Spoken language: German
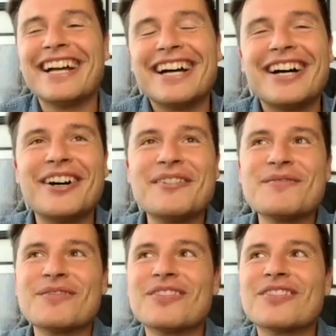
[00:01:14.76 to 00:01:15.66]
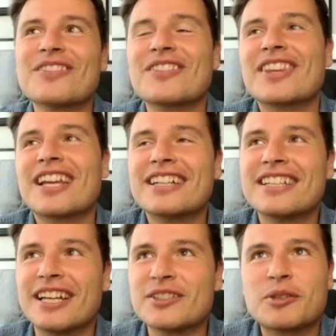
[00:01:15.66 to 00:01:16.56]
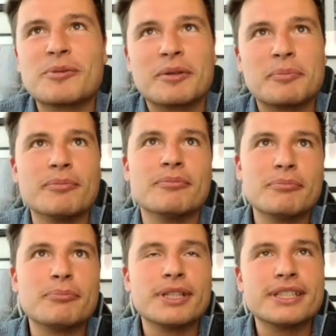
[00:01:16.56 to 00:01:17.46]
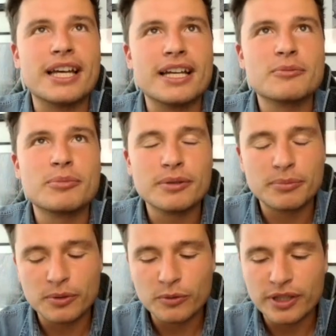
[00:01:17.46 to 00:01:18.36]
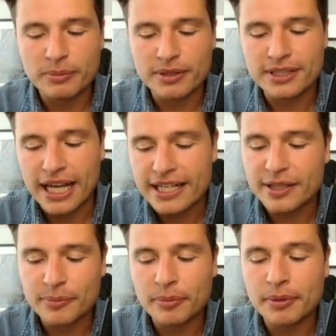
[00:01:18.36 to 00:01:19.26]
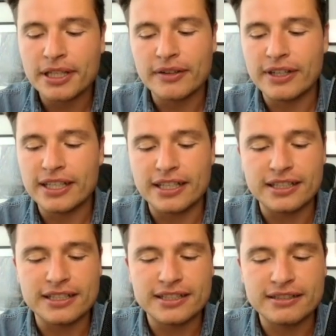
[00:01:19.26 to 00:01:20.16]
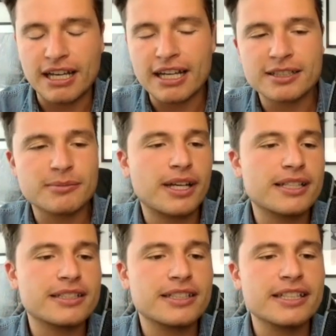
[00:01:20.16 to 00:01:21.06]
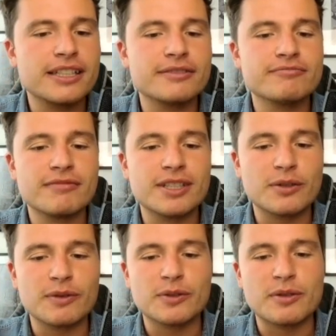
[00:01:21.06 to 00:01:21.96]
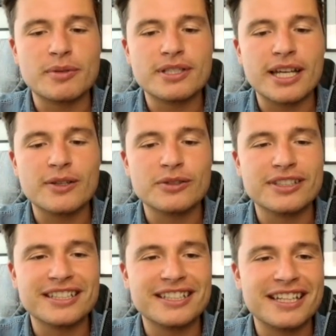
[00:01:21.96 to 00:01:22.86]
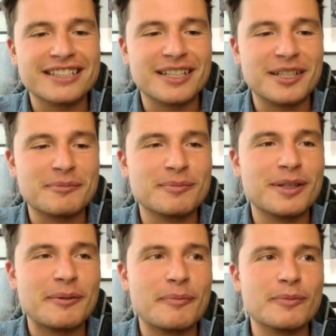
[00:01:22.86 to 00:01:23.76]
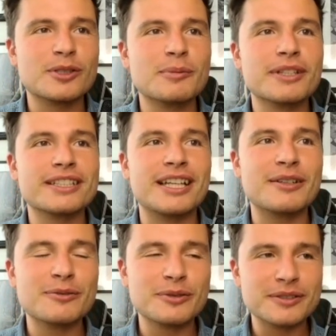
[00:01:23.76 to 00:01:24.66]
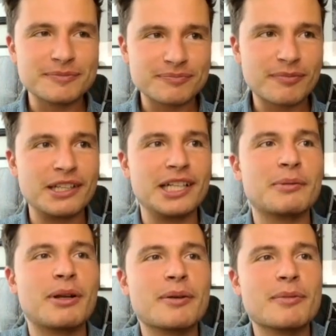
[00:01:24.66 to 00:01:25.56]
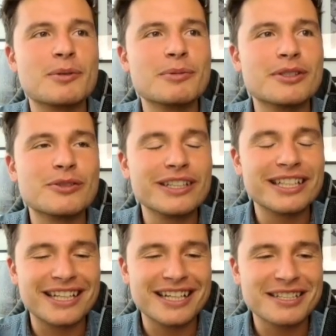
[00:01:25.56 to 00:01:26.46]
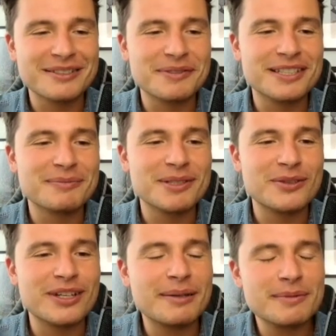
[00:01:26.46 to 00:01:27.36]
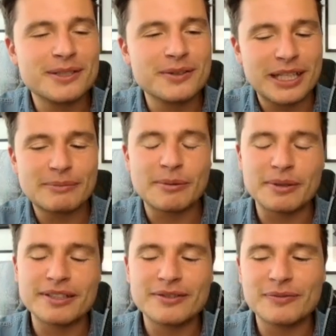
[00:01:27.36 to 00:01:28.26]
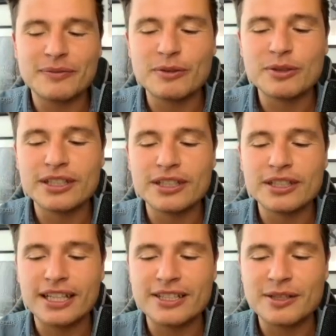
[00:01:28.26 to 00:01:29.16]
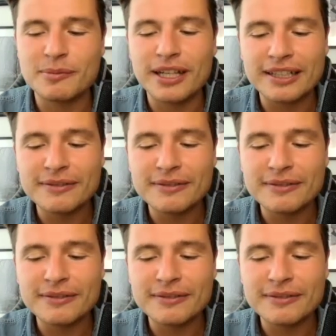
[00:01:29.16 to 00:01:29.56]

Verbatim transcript: ähm, ja, also ich, ich beze also be beruflich bezeichne ich mich mittlerweile als Achtsamkeitstrainer. Das ist irgendwie so eine Bezeichnung, die sich da jetzt gerade am, am stimmigsten anfühlt. Allgemein habe ich immer so ein bisschen Schwierigkeiten, mir, mir so ein Label zu geben, aber das, fühlt sich recht stimmig an.